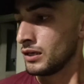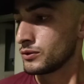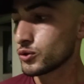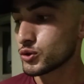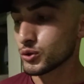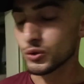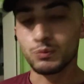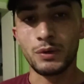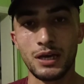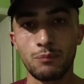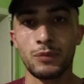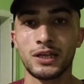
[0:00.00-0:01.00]
düşündüm
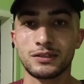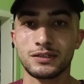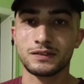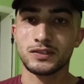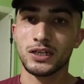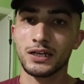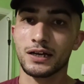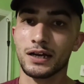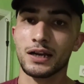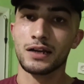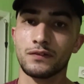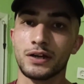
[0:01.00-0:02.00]
en mantıklı şeye
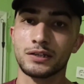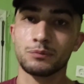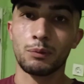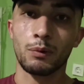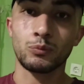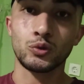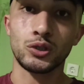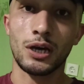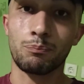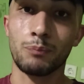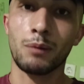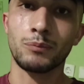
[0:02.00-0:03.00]
karar verdim ama bunu
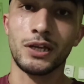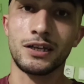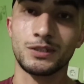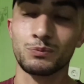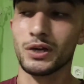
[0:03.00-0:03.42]
yapmam lazım